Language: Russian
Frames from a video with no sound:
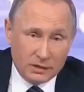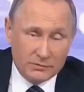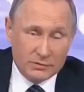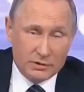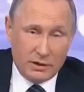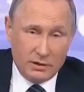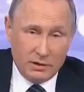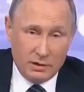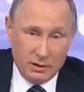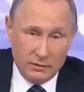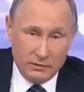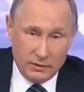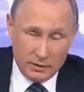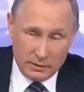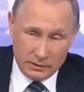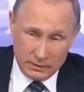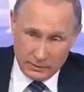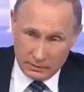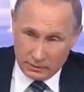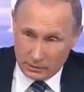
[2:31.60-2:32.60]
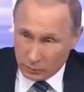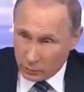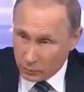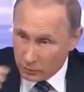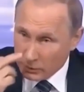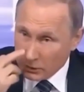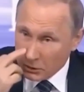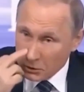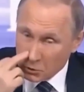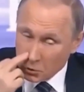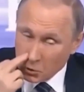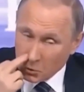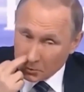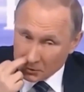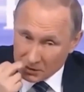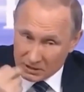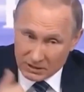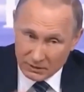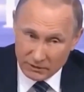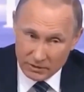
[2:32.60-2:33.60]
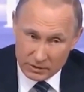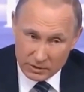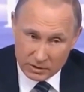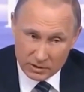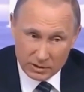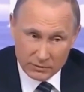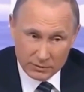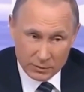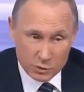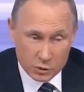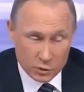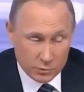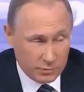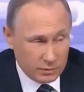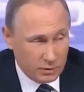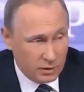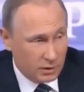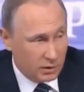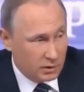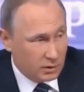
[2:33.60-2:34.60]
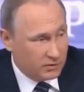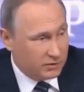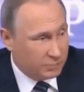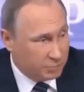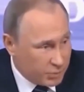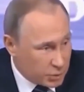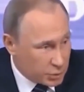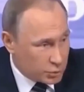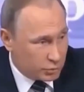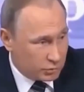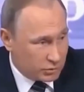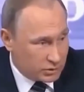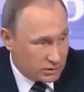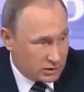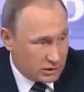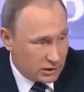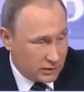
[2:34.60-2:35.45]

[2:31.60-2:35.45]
как в стране говорят, хоть горшком назовите, главное, чтобы в печку не